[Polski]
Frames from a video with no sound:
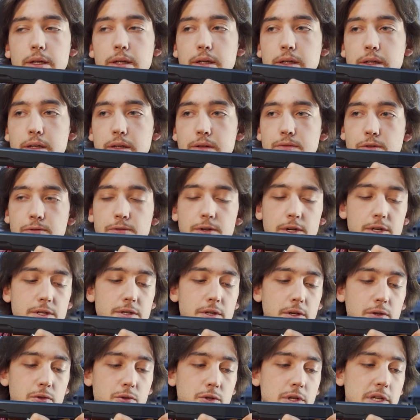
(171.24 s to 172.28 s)
e, w
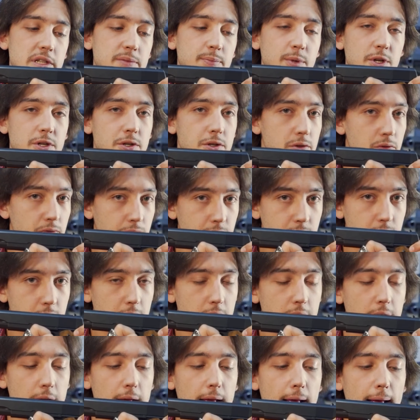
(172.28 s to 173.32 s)
ofercie różne sprężynówki,